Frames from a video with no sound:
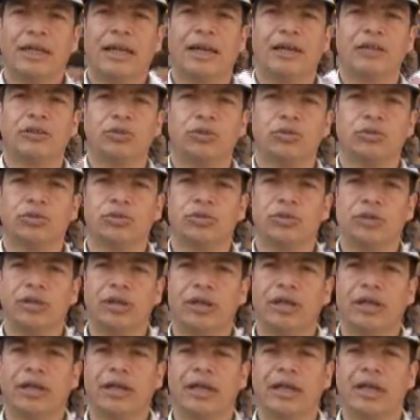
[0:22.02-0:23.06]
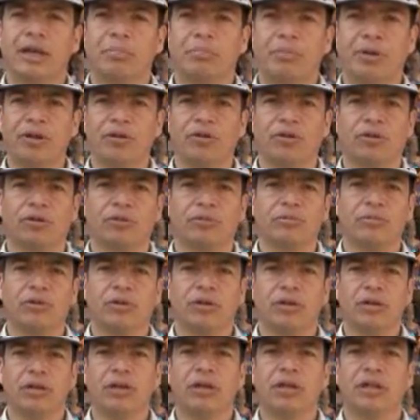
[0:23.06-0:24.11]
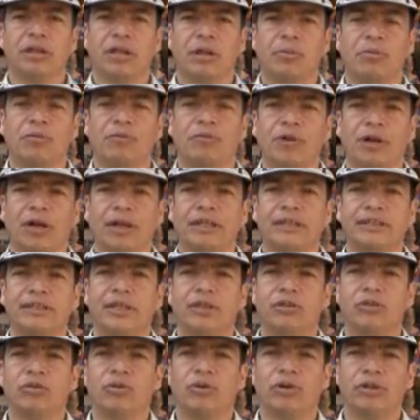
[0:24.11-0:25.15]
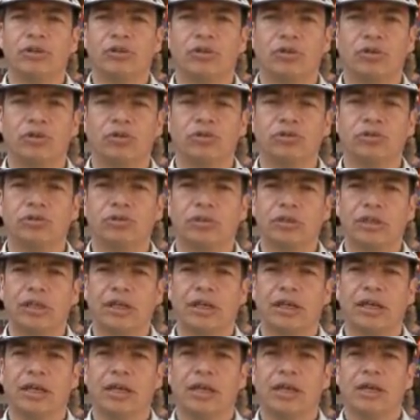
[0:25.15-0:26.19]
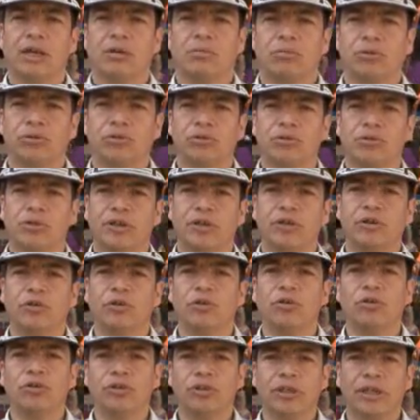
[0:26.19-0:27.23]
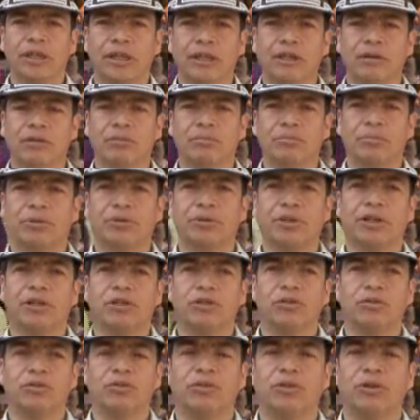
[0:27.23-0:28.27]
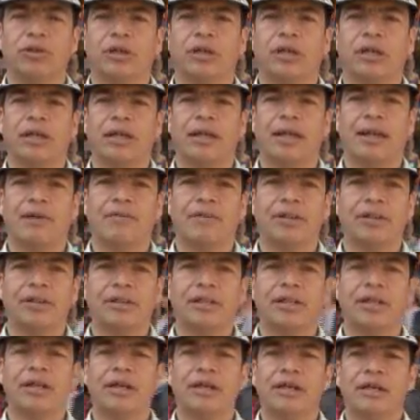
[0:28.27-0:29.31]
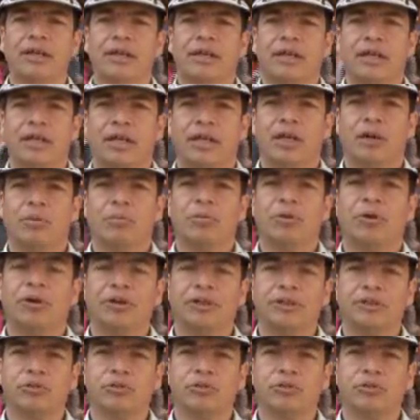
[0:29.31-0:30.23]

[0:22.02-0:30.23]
las instrucciones en español. Eh, estamos fiscalizando a estos negocios que muchos de ellos no los tienen, por tanto eh, la venta eh, puede